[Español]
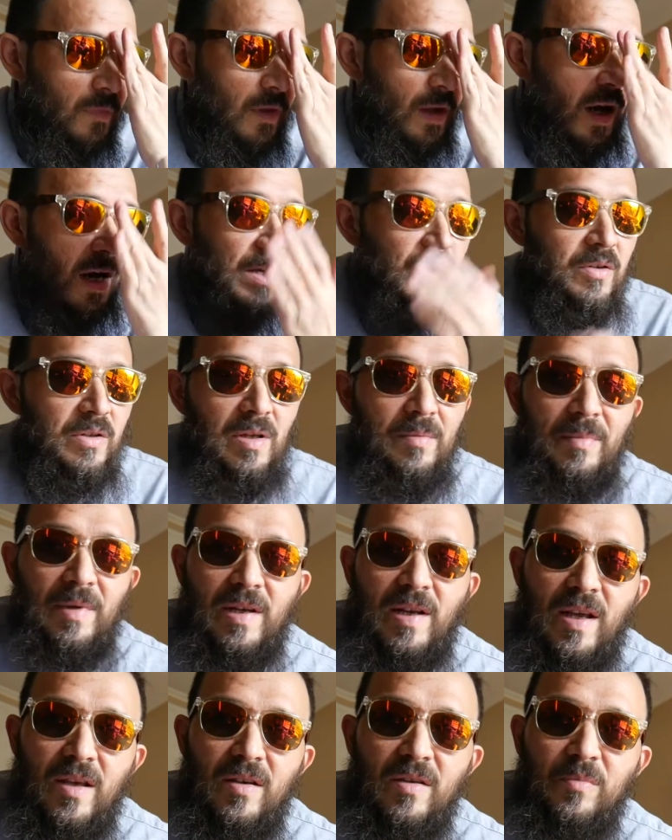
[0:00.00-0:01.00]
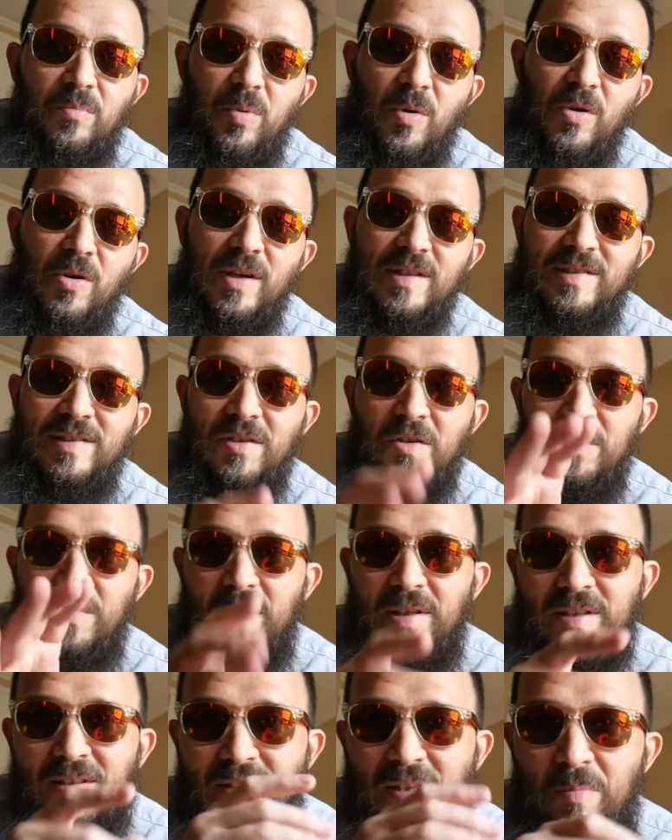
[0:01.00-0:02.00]
algo también ahí un poco así como
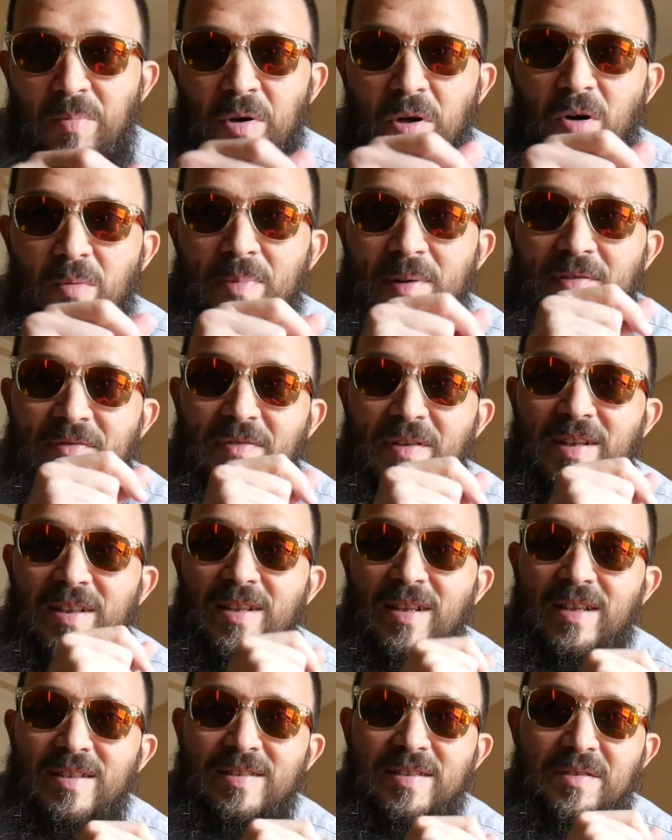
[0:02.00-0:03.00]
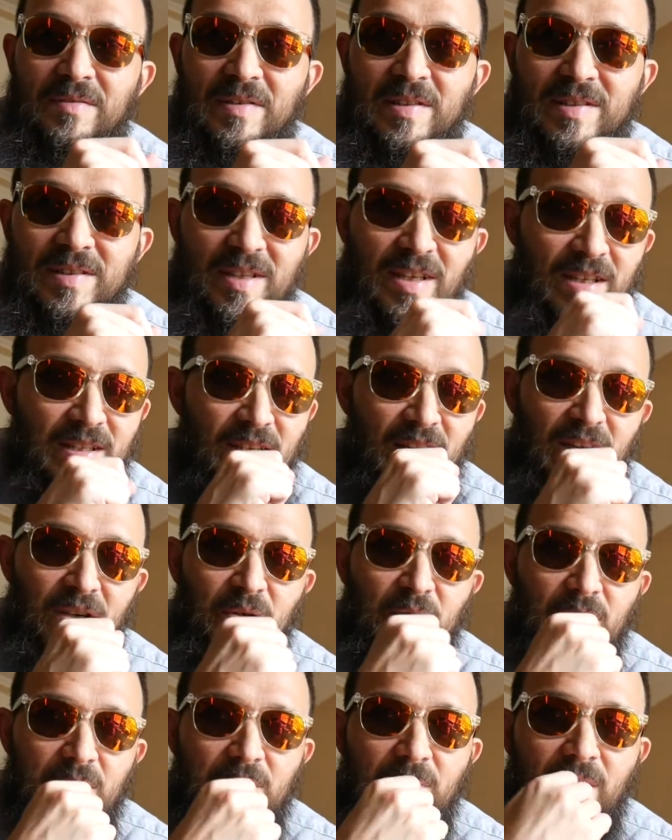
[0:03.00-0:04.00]
el típico perfil de la cerveza de
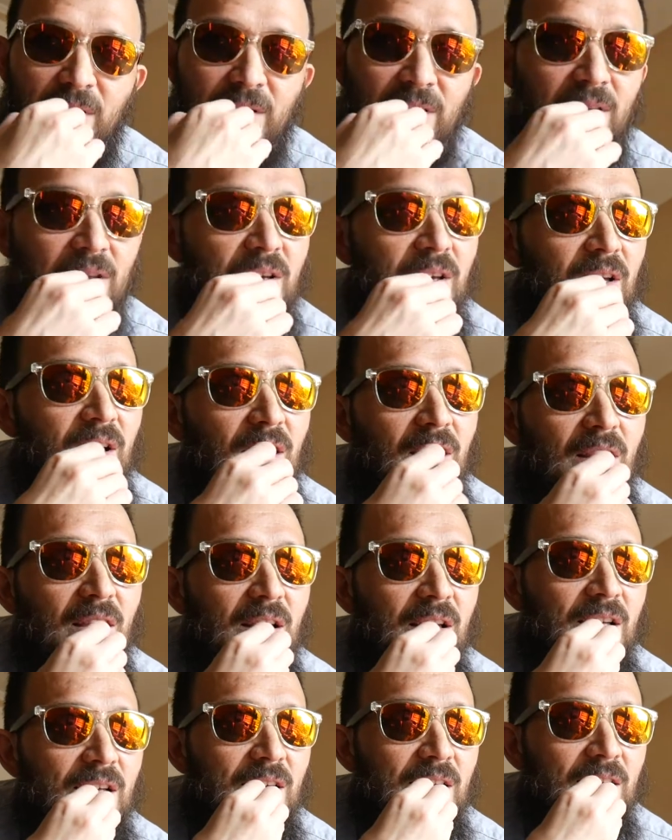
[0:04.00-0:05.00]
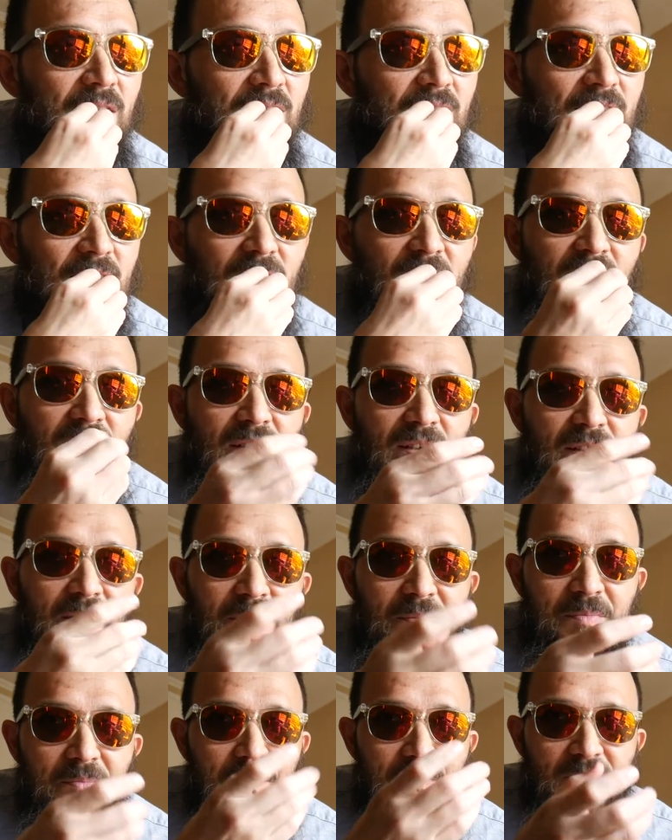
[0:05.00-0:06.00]
trigo también, eh,
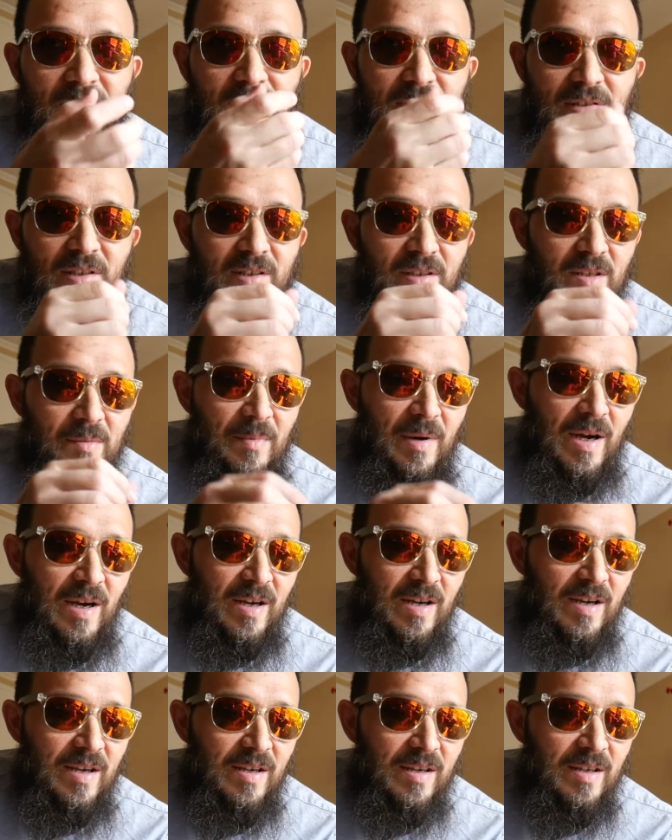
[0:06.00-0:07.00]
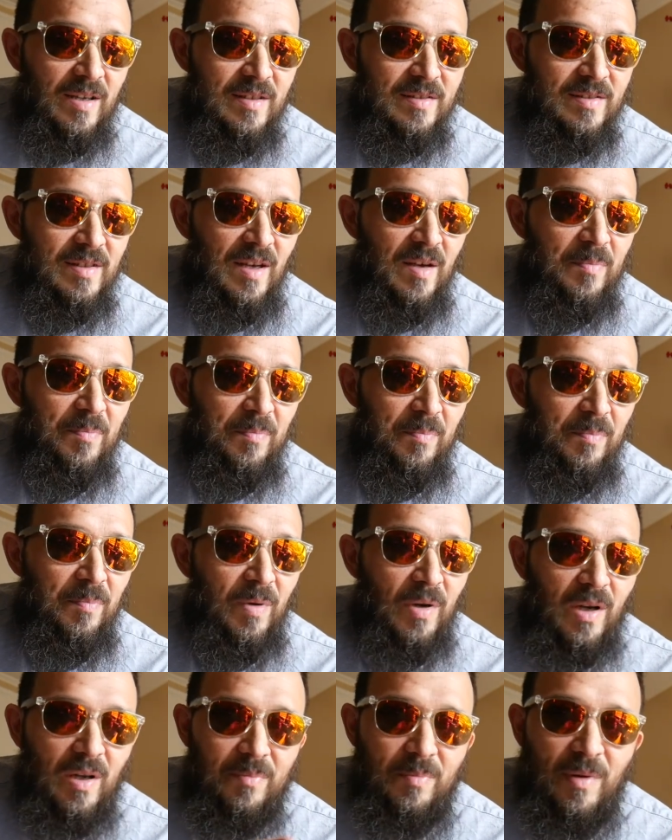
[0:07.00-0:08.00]
que se siente más quizá
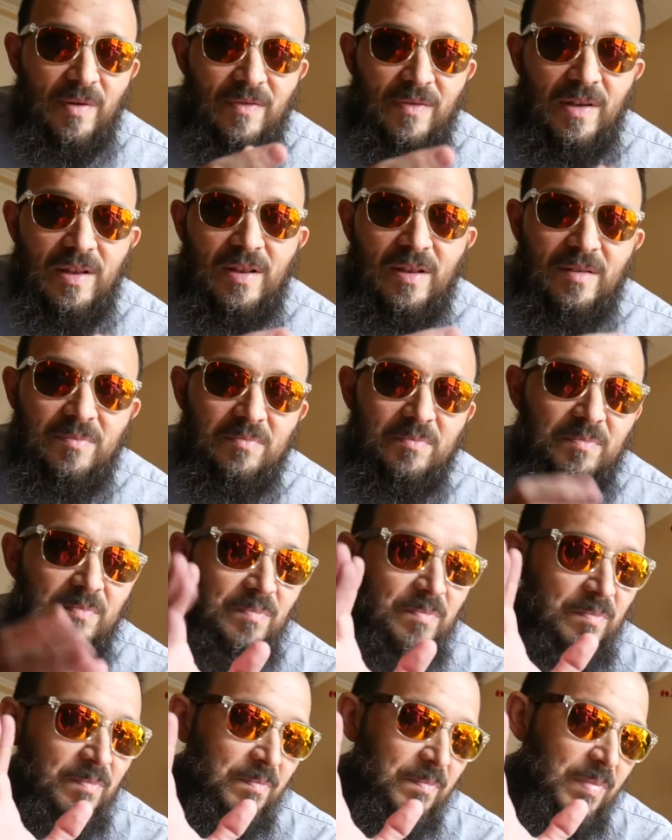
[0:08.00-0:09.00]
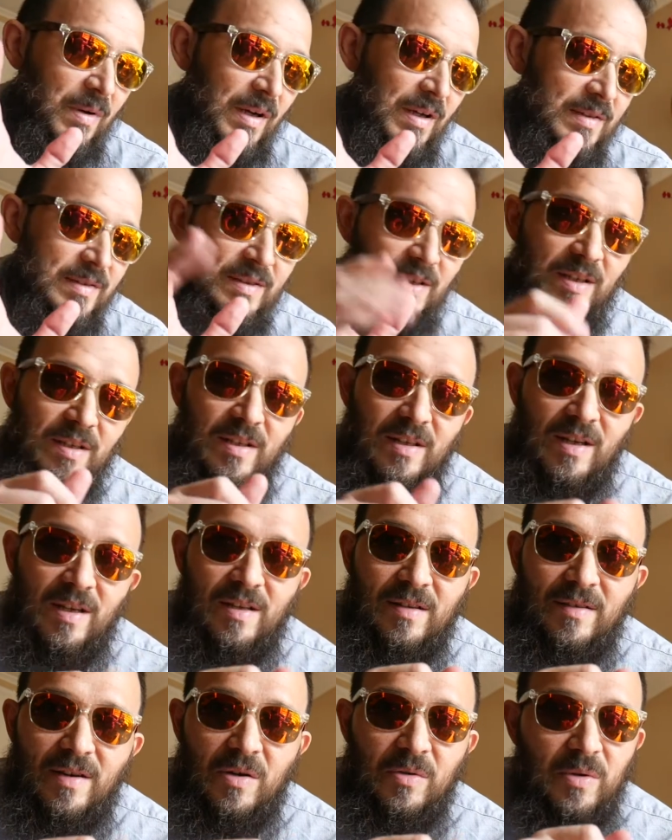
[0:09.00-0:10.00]
por el perfil puede ser de la
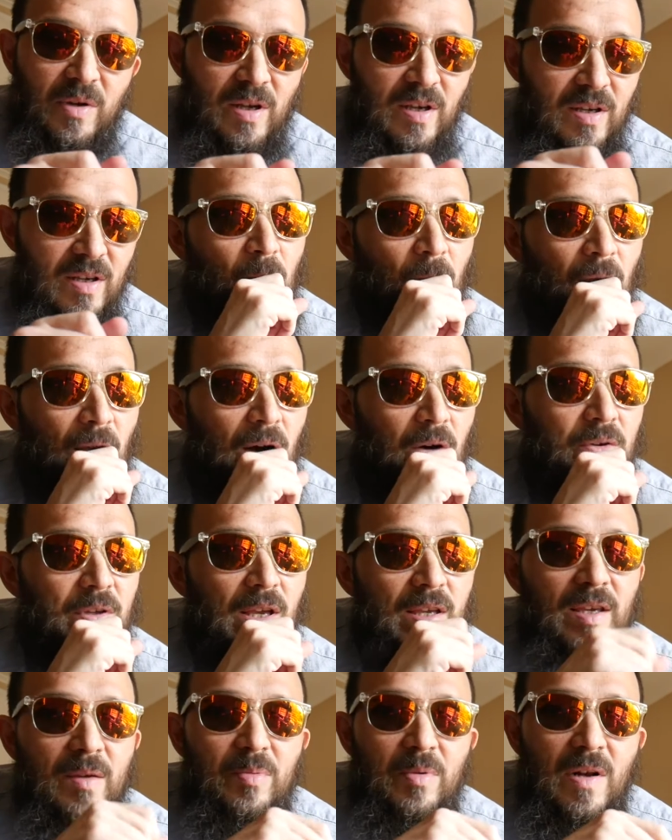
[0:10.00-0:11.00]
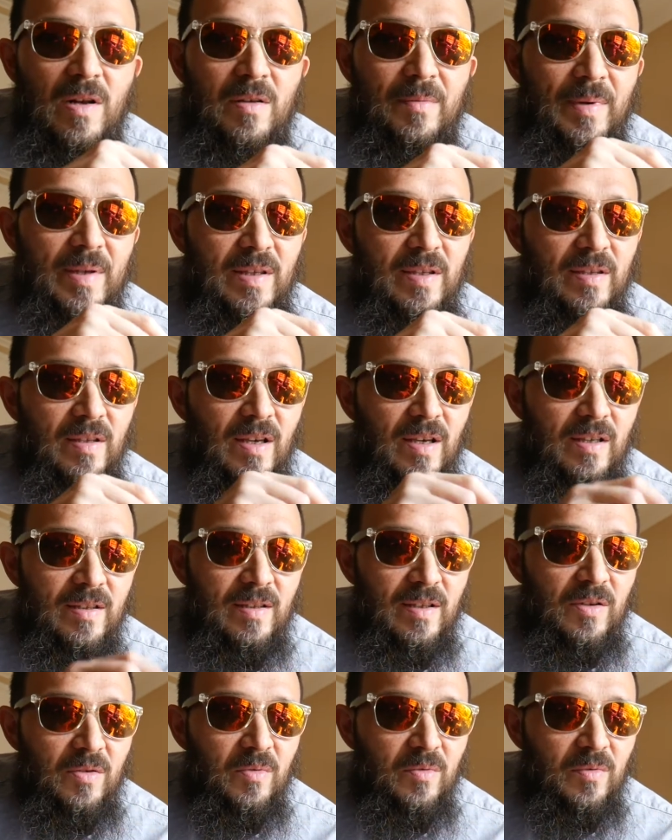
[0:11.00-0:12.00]
levadura, aunque aquí probablemente haya
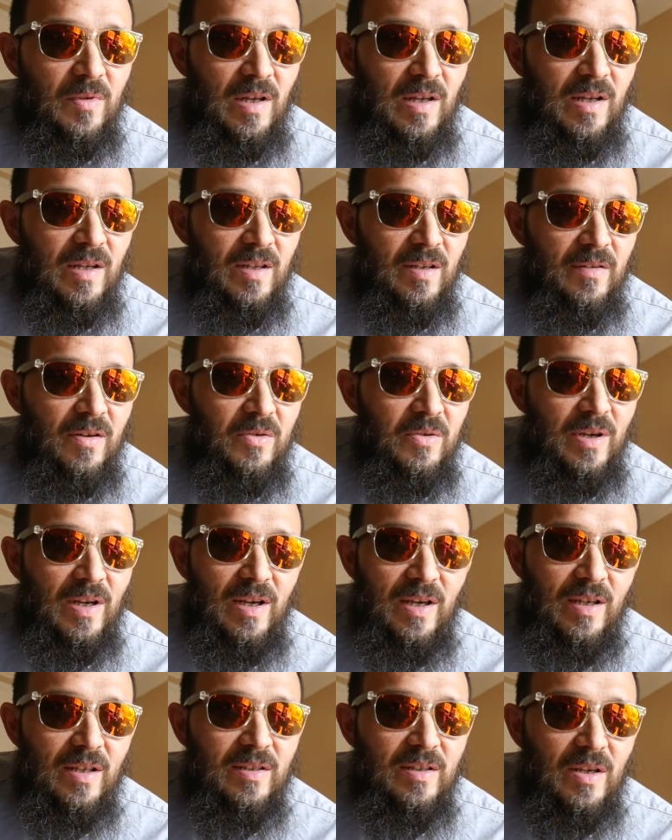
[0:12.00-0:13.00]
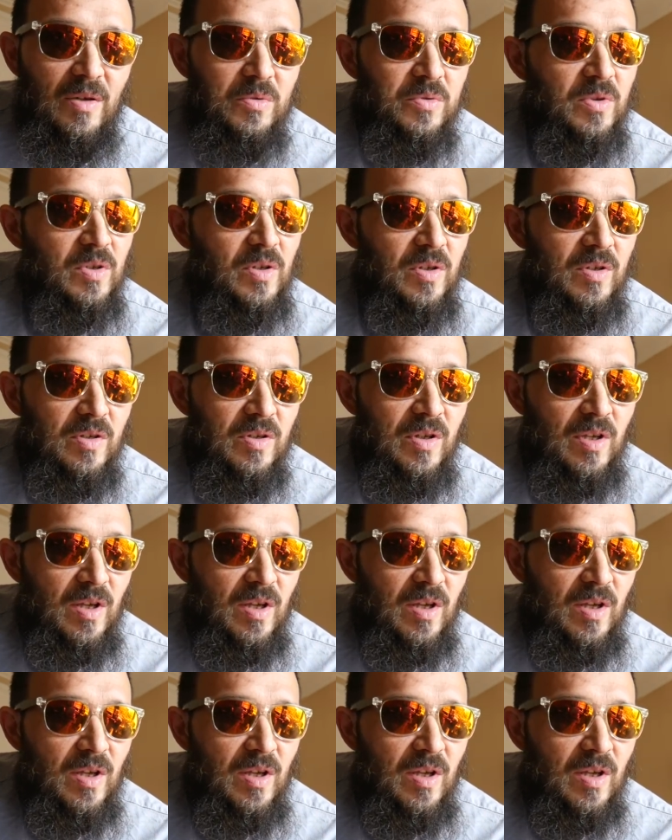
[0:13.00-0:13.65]
tenido una levadura neutro